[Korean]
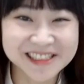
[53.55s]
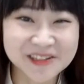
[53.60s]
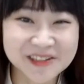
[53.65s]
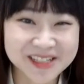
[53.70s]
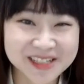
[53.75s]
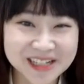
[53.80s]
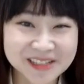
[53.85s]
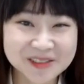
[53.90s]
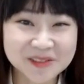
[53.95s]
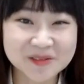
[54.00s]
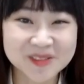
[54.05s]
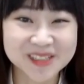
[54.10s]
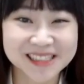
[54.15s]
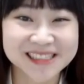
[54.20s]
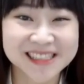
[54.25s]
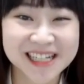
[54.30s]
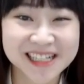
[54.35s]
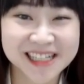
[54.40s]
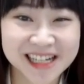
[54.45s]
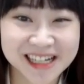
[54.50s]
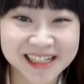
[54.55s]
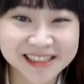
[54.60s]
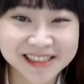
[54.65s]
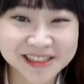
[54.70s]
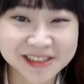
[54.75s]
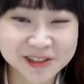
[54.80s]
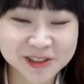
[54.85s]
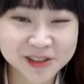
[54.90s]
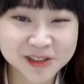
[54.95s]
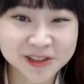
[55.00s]
죄송해요. 제가 좀 긴장을
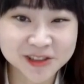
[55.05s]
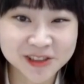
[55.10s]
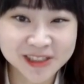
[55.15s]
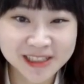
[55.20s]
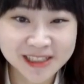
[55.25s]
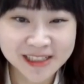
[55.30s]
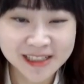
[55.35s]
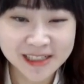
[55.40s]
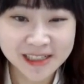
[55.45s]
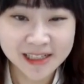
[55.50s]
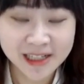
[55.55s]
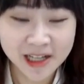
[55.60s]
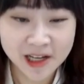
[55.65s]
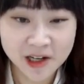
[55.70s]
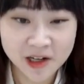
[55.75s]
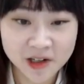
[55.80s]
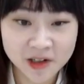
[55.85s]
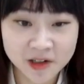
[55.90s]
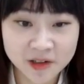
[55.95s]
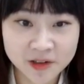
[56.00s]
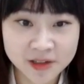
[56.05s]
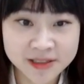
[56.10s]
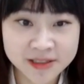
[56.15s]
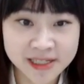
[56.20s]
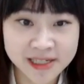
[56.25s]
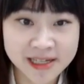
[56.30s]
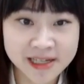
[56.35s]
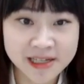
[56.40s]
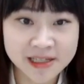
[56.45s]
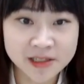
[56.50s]
해가지고 어
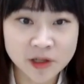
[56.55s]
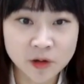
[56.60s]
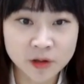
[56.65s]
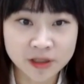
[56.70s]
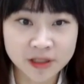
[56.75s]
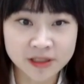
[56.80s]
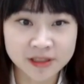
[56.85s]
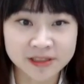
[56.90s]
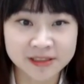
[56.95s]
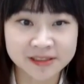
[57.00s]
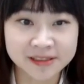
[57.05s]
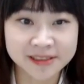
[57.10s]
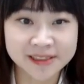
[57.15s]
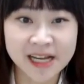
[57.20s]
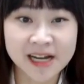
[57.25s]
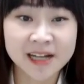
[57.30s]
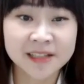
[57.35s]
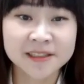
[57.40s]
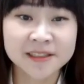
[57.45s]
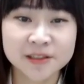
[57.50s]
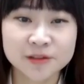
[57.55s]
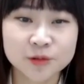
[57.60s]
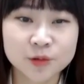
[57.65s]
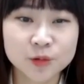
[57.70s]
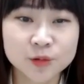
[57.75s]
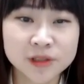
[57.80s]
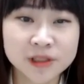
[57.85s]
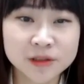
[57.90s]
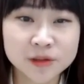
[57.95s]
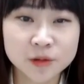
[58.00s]
이제 저 그 자가치유
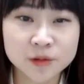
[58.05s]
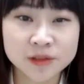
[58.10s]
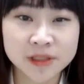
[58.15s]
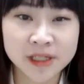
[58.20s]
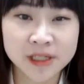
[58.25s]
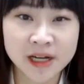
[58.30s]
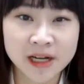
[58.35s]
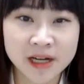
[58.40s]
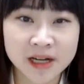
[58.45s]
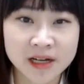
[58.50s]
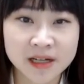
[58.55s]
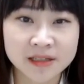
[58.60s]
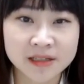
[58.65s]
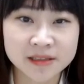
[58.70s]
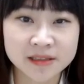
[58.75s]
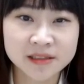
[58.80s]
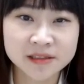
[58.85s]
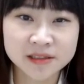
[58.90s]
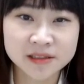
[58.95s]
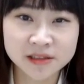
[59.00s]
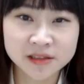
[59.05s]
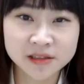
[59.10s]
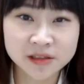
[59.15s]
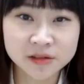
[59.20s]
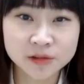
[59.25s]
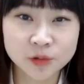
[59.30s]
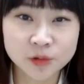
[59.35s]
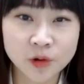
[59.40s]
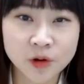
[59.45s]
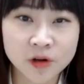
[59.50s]
코팅 소재가 이제
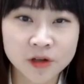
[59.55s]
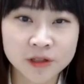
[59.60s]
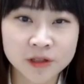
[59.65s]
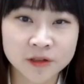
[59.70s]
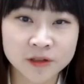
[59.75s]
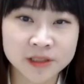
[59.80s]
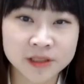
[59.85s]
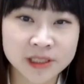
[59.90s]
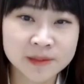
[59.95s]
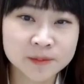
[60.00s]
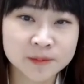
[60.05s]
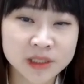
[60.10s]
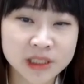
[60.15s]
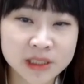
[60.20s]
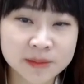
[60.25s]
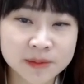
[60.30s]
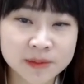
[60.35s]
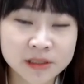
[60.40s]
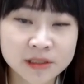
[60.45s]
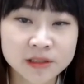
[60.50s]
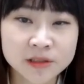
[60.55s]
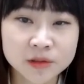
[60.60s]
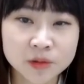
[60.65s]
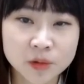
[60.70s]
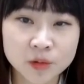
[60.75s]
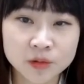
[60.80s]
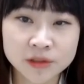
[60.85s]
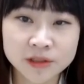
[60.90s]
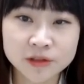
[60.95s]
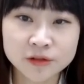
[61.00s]
특정 조건에서 이제 흠집이
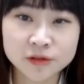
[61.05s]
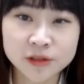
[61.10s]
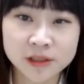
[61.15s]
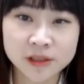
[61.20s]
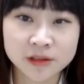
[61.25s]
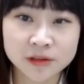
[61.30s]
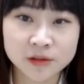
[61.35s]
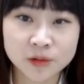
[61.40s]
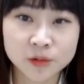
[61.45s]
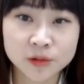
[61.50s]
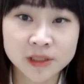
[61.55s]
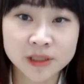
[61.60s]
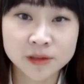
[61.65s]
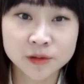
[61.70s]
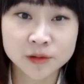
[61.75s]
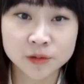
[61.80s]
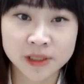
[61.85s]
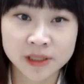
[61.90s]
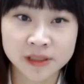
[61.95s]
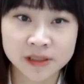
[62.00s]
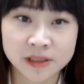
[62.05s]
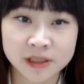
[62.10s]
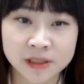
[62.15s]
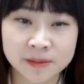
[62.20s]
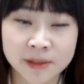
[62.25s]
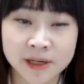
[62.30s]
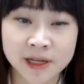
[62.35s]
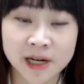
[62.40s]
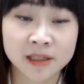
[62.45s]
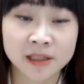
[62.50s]
스스로 치유되는 코팅
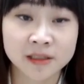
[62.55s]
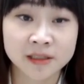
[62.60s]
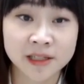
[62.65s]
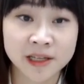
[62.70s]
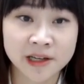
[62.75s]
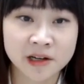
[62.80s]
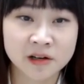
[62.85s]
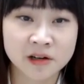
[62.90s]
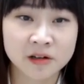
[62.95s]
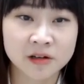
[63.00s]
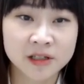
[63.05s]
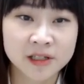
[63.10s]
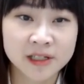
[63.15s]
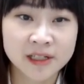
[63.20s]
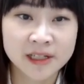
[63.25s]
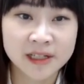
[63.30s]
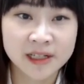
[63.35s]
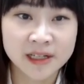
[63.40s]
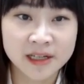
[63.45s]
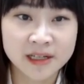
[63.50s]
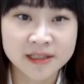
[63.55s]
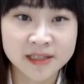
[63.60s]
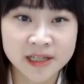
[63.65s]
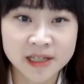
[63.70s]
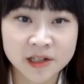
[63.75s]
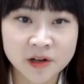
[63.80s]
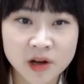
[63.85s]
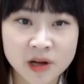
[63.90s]
소재를 말하는데요. 네. 이제